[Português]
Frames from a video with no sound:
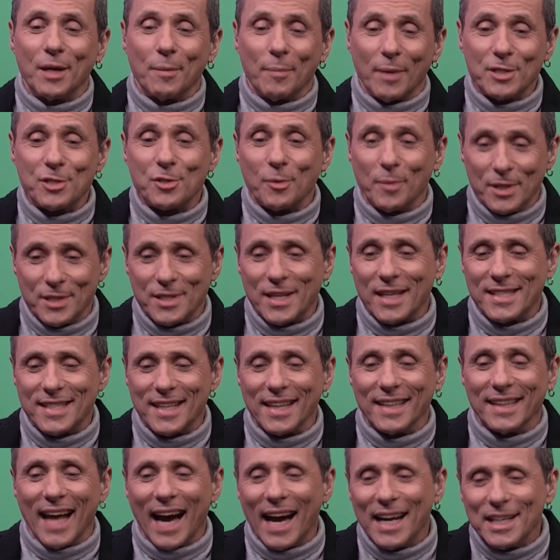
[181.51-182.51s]
mais ou menos essa
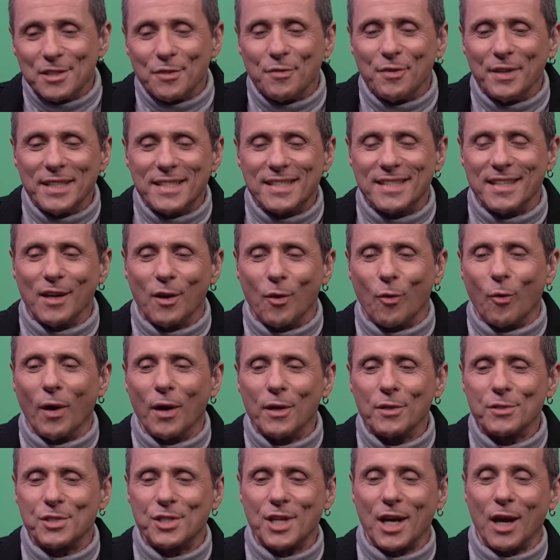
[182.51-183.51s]
idade, 25
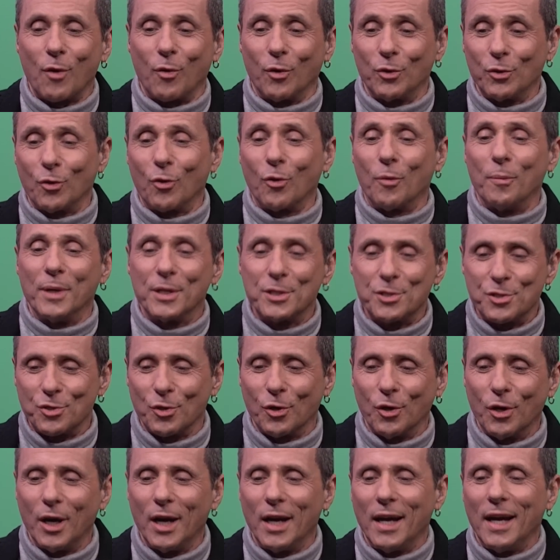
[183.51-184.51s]
anos, já quando
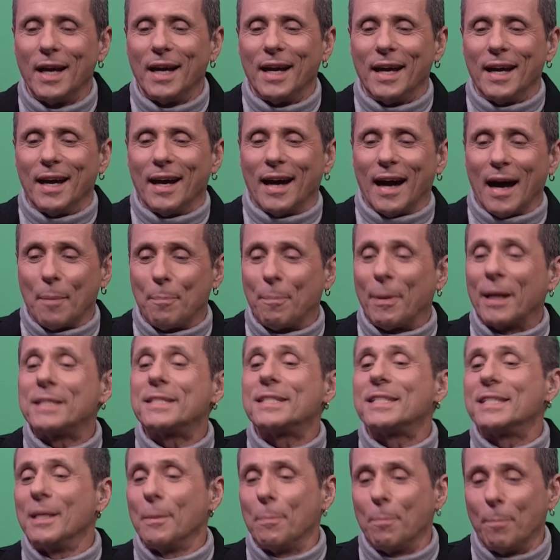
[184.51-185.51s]
começou a
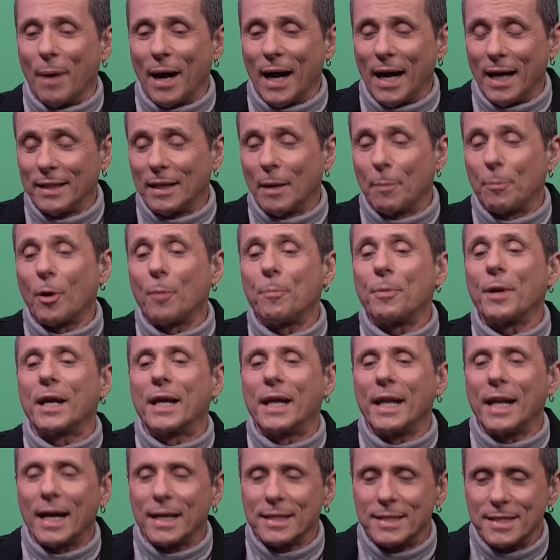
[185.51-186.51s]
participar da própria
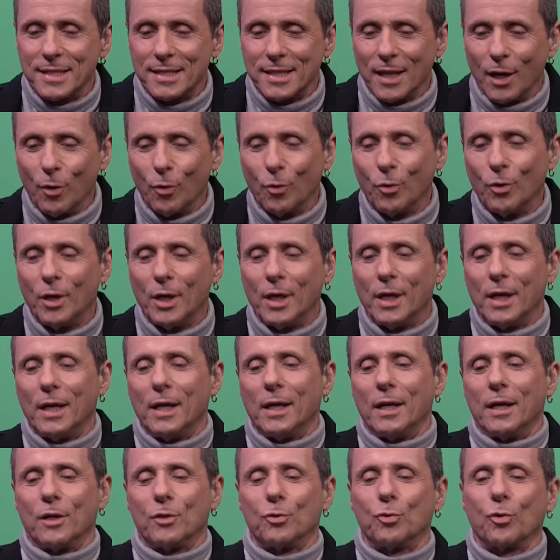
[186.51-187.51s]
criação
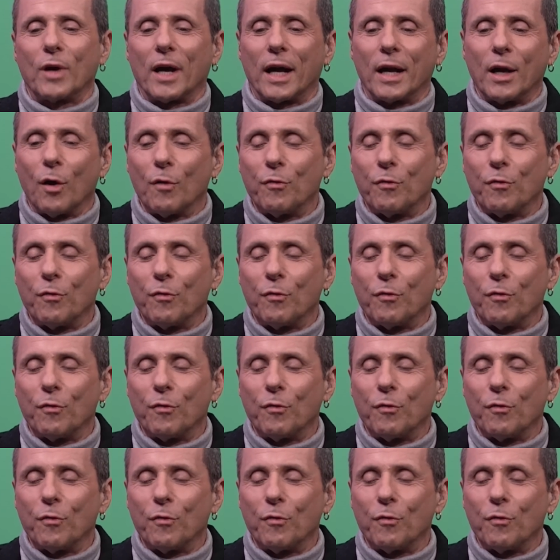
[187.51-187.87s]
do canal